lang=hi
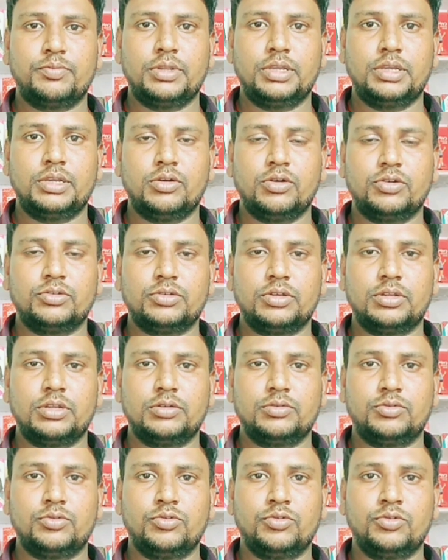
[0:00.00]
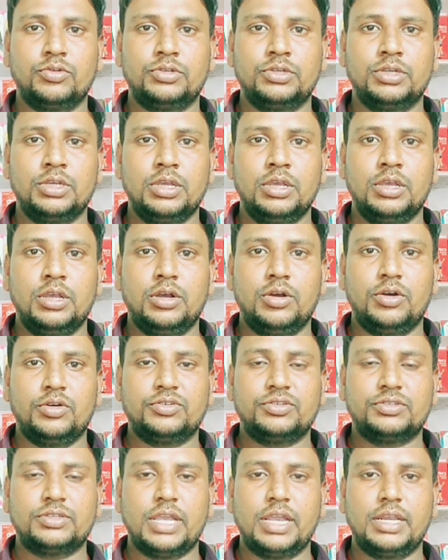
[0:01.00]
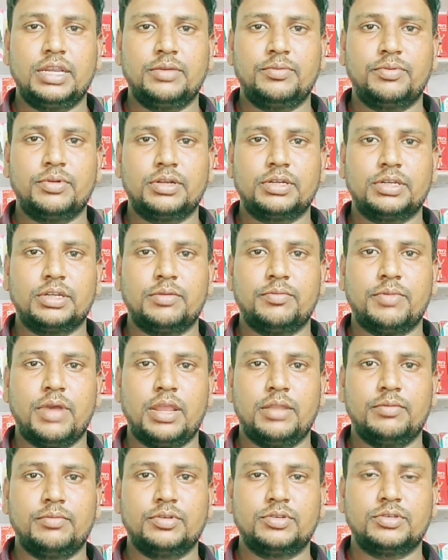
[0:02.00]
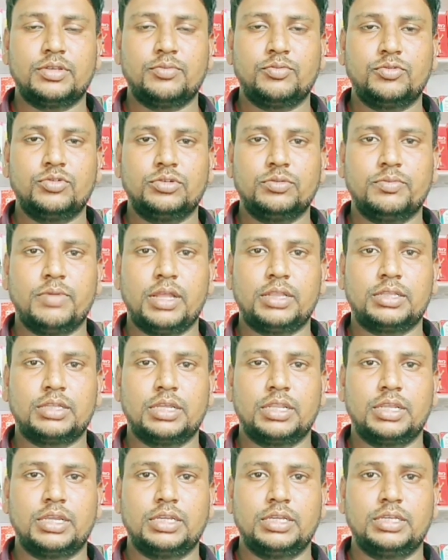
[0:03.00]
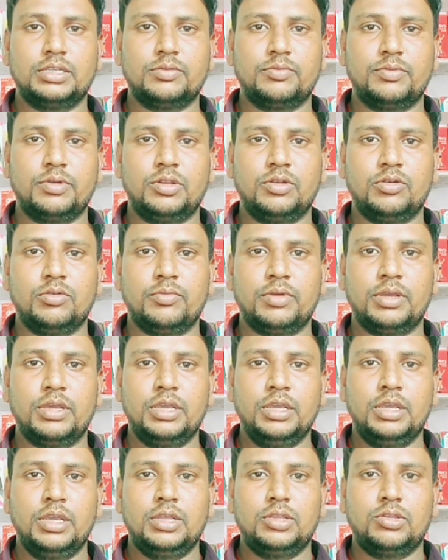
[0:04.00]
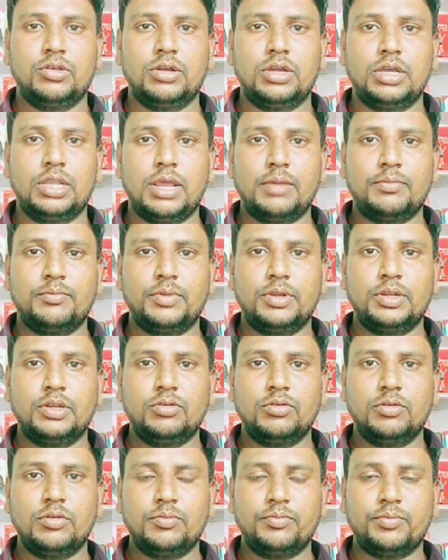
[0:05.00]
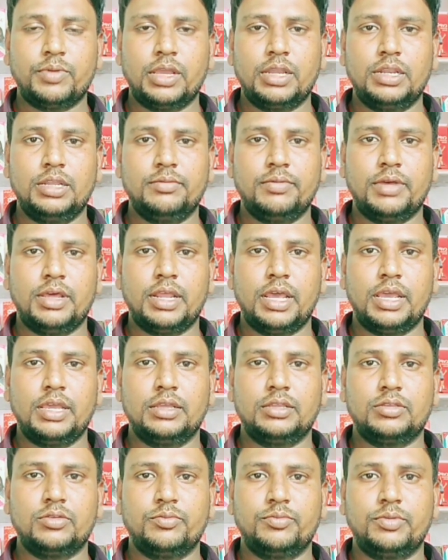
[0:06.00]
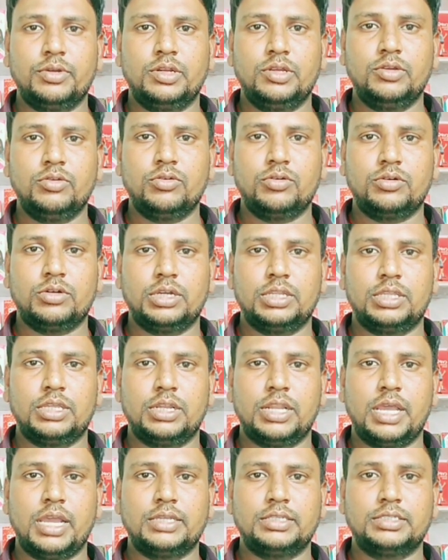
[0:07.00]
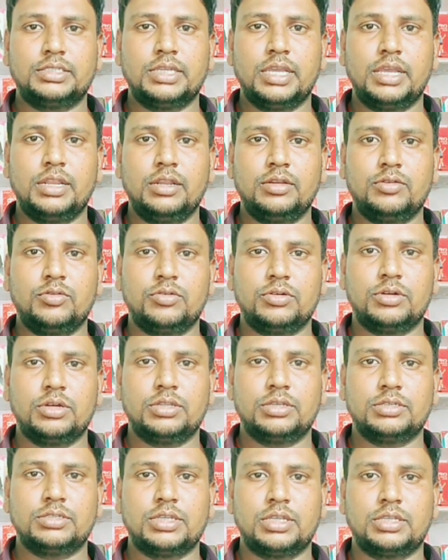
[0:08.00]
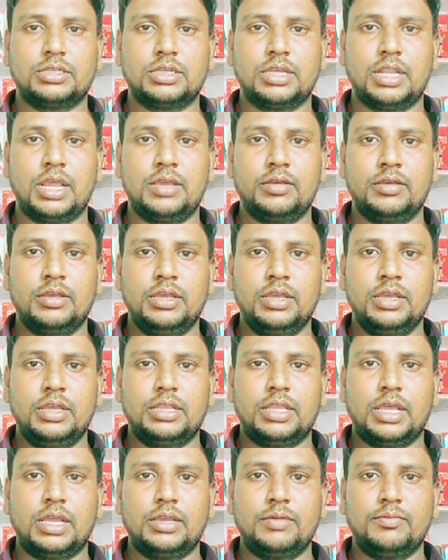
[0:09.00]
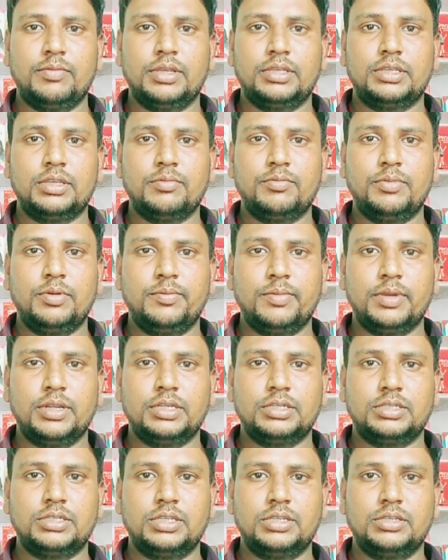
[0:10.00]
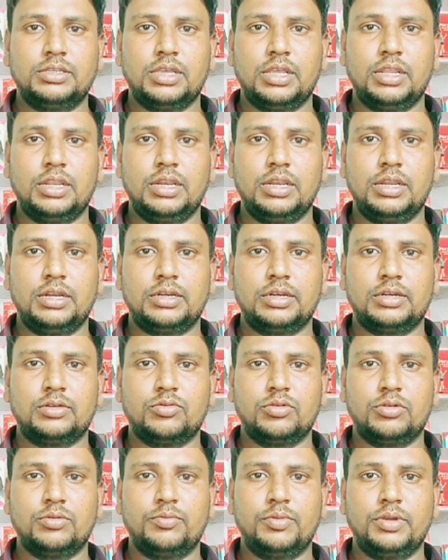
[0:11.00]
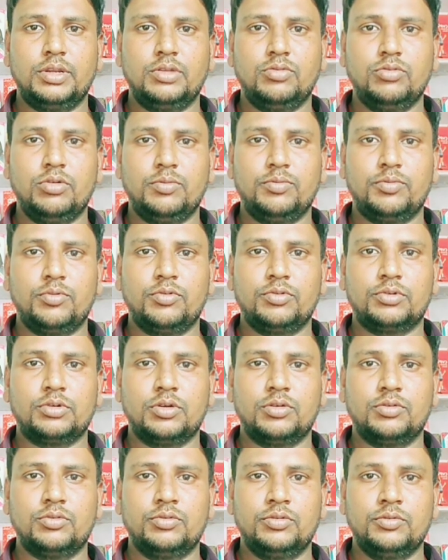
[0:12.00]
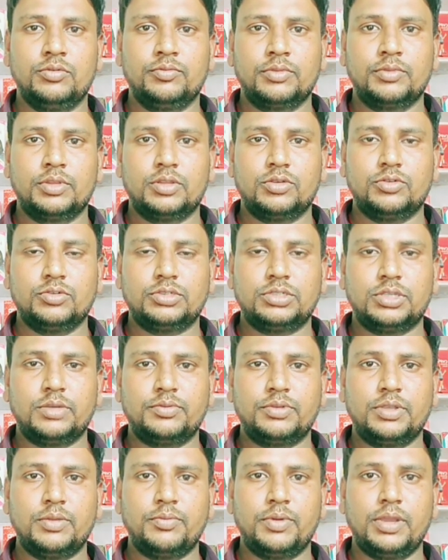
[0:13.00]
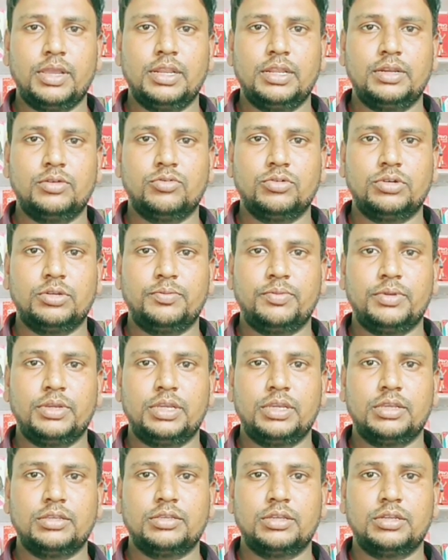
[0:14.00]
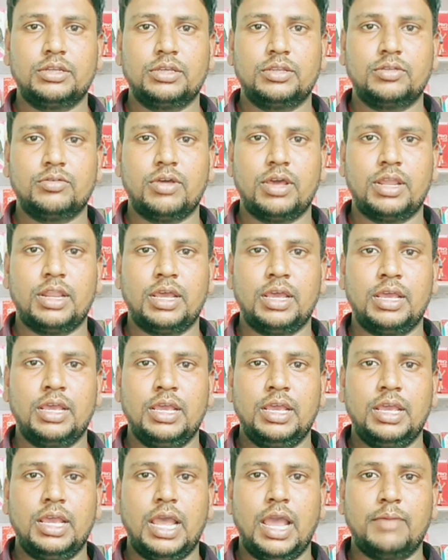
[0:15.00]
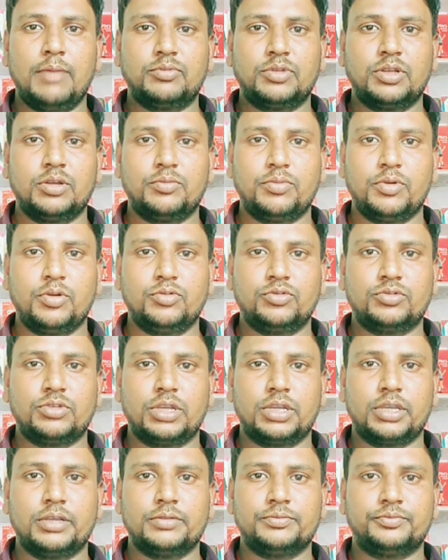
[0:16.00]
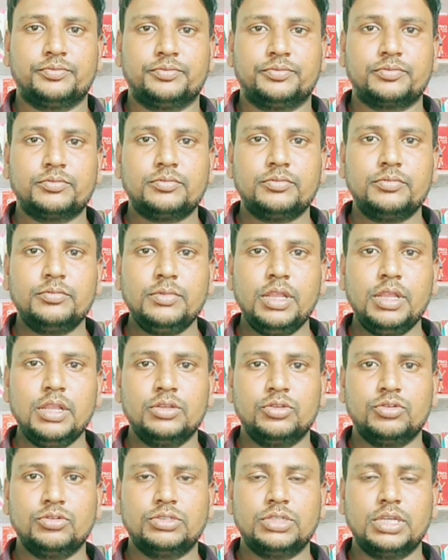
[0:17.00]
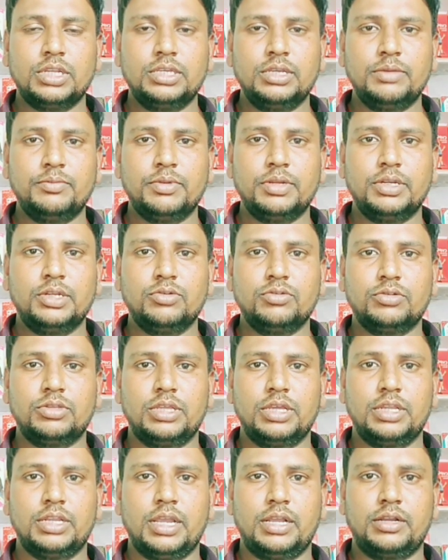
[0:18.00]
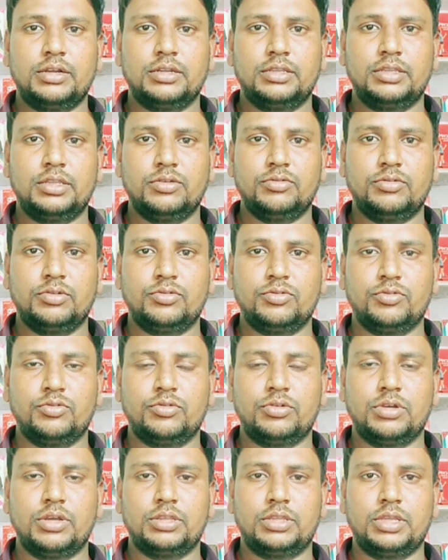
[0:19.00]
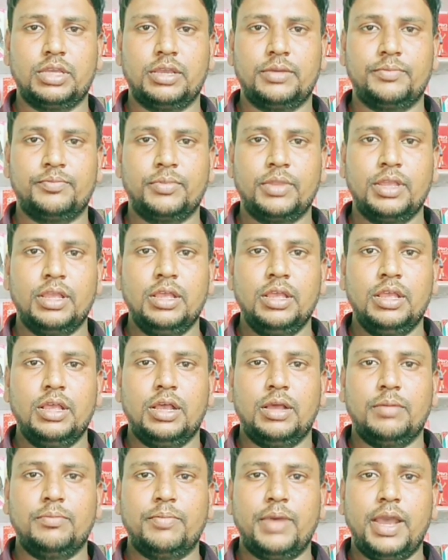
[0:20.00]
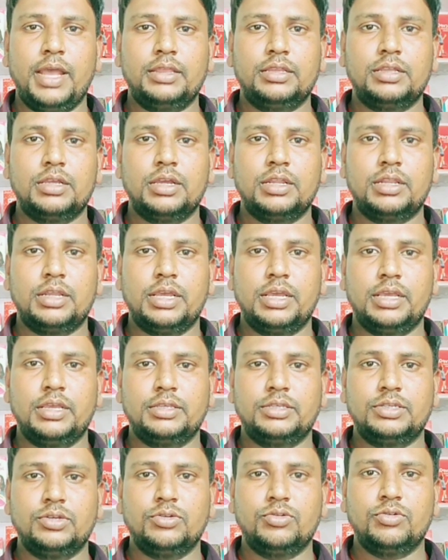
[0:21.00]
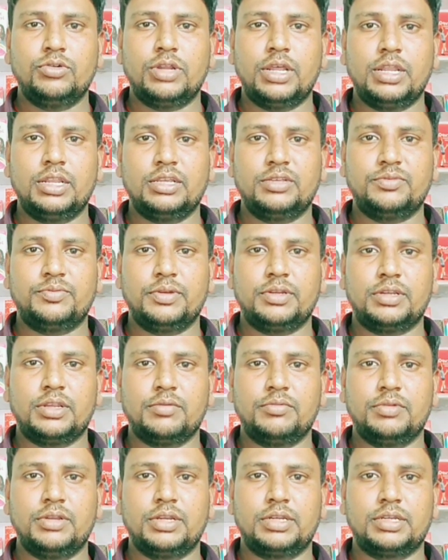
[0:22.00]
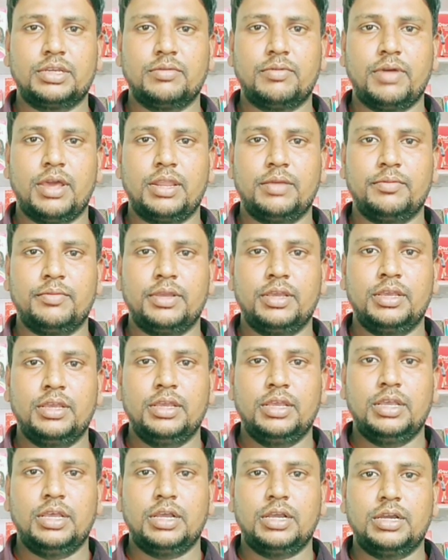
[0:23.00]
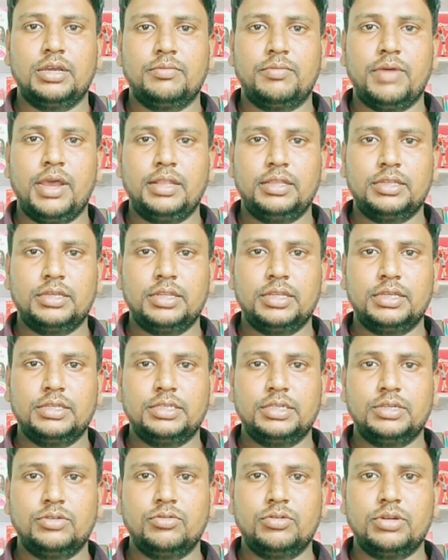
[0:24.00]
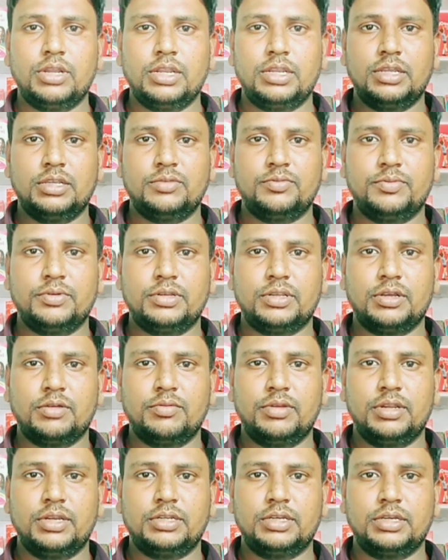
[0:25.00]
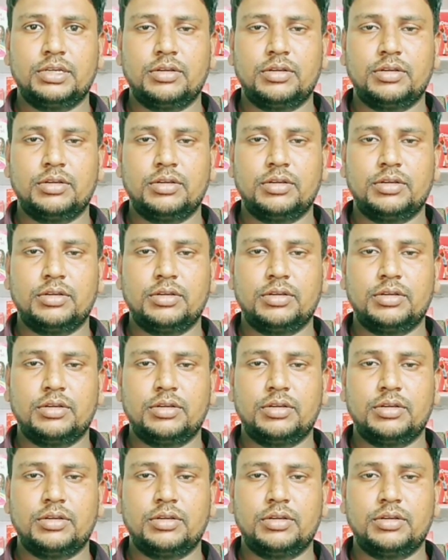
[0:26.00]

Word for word: प्रिकॉशन और डोज और साइड इफ़ेक्ट के बारे में सब कुछ बात करेंगे इस वीडियो में तो अगर आप वीडियो में पहली बार आए हैं तो वीडियो को कर दें लाइक चैनल को कर दें सब्सक्राइब ताकि मैं जब भी मेडिसिन से रिलेटेड कोई वीडियो अपलोड करूं तो सबसे पहले नोटिफिकेशन के द्वारा आप तक पहुंच सके तो चलिए वीडियो देर ना करते हुए शुरू करते हैं हम बात कर रहे हैं जीरो पी टैबलेट के बारे में अगर बात करें जीरो पी टैबलेट